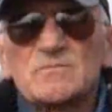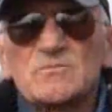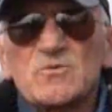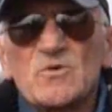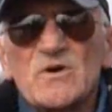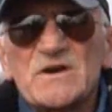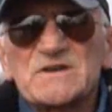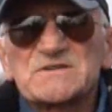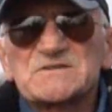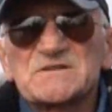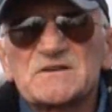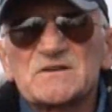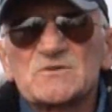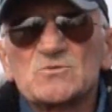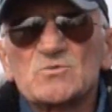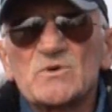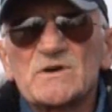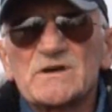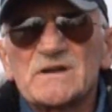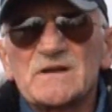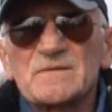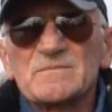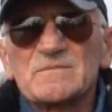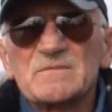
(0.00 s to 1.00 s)
può essere
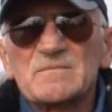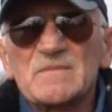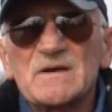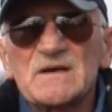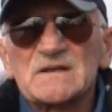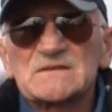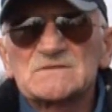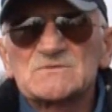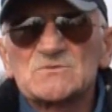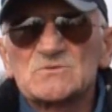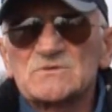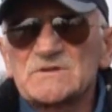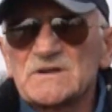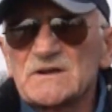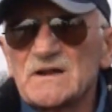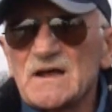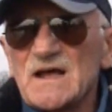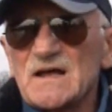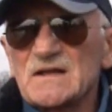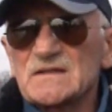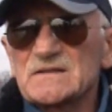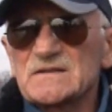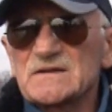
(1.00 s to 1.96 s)
2,5 grammi, 3,